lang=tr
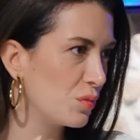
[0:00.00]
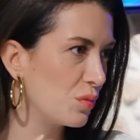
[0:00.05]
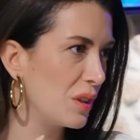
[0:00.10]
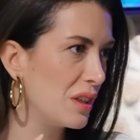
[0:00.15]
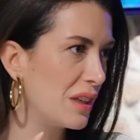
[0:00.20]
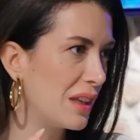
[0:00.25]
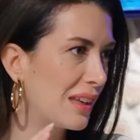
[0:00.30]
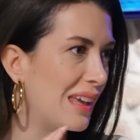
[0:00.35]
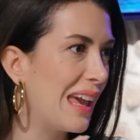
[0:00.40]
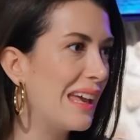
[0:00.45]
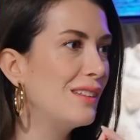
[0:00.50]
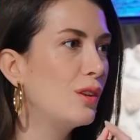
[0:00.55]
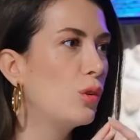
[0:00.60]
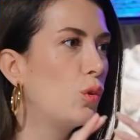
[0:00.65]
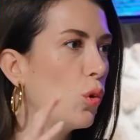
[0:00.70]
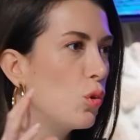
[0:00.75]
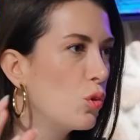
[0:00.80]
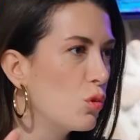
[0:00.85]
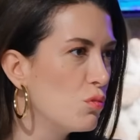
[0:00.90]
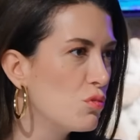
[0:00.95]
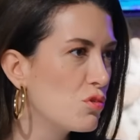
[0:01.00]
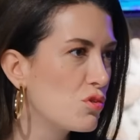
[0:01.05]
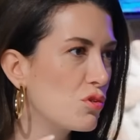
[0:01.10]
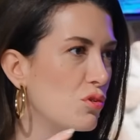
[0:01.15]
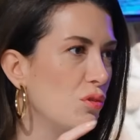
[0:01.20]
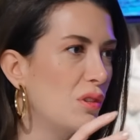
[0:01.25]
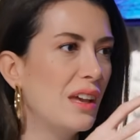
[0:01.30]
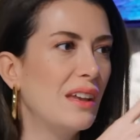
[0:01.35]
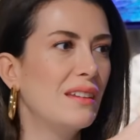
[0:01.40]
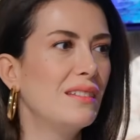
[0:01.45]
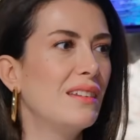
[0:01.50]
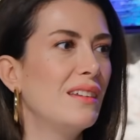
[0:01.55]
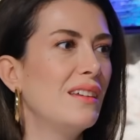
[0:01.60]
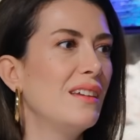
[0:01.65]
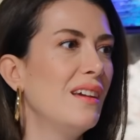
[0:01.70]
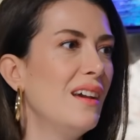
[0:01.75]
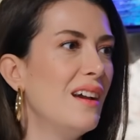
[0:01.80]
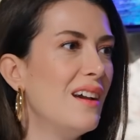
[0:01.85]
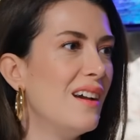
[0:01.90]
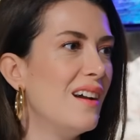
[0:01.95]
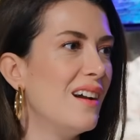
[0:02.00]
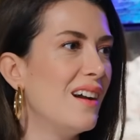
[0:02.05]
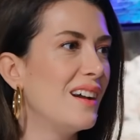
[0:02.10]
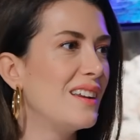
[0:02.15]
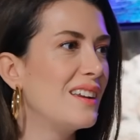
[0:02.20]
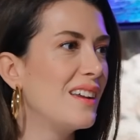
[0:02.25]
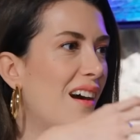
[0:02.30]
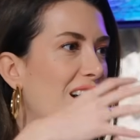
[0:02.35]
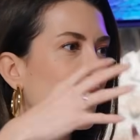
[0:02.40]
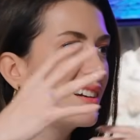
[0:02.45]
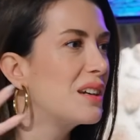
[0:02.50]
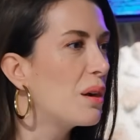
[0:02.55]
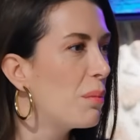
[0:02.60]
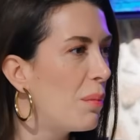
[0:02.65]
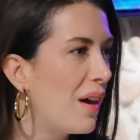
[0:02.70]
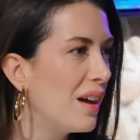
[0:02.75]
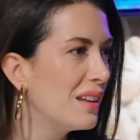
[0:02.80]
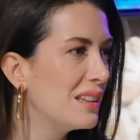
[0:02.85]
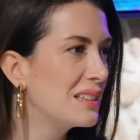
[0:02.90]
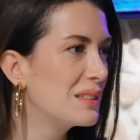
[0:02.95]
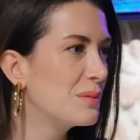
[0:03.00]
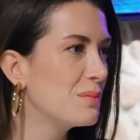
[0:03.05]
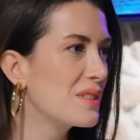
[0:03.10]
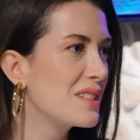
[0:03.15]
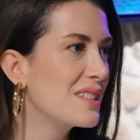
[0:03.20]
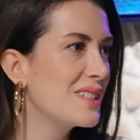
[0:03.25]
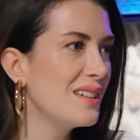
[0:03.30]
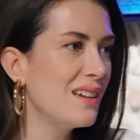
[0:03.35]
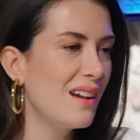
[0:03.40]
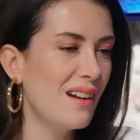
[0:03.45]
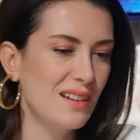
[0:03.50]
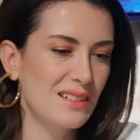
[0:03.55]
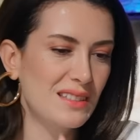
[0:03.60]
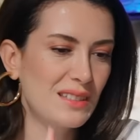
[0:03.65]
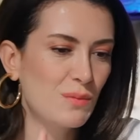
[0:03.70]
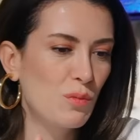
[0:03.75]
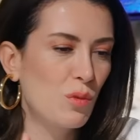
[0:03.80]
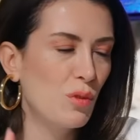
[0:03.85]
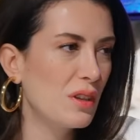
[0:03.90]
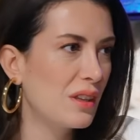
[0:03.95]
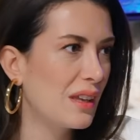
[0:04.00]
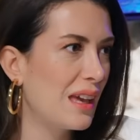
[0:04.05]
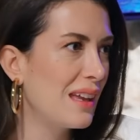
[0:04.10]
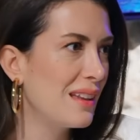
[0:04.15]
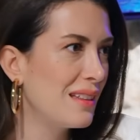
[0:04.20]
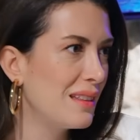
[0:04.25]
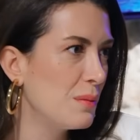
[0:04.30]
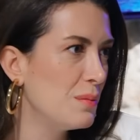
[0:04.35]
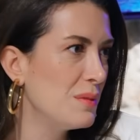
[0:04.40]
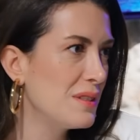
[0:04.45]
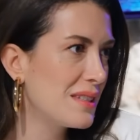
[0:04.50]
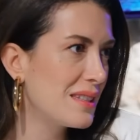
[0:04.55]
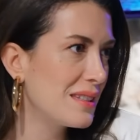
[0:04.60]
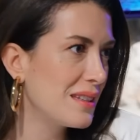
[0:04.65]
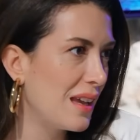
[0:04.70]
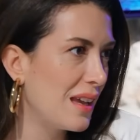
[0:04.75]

hani kendi köyümüzü, Tabii. kendi hani akrabalarımızı artık böyle kendimiz e,